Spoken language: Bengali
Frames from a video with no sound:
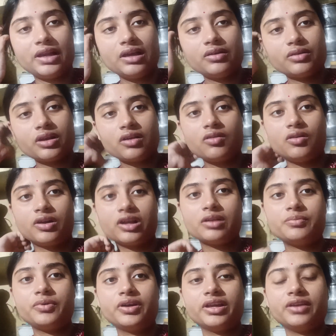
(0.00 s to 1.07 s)
বেলা ওটা
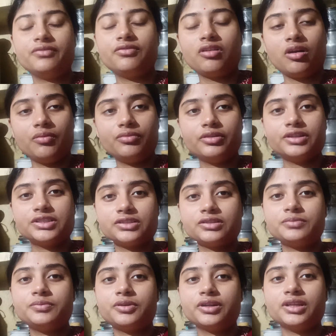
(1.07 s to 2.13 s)
করার পরে ফ্লপ হয়ে
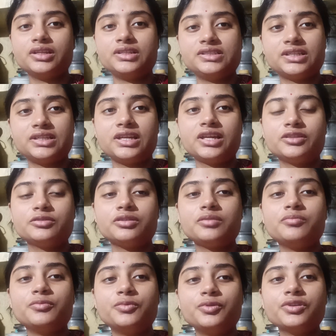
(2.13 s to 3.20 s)
যাওয়ার পরে নিজেরই এতটা
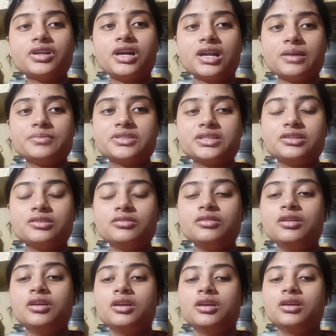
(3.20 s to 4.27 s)
মন খারাপ ছিল
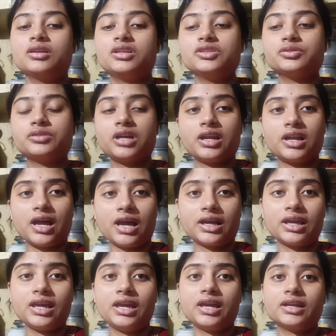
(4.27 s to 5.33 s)
কিছুটা
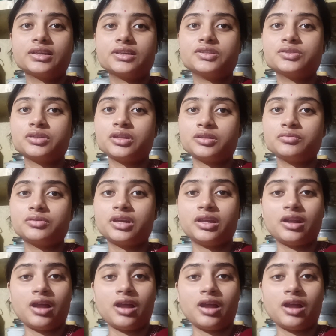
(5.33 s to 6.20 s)
রাগে আর কিছুটা দুঃখে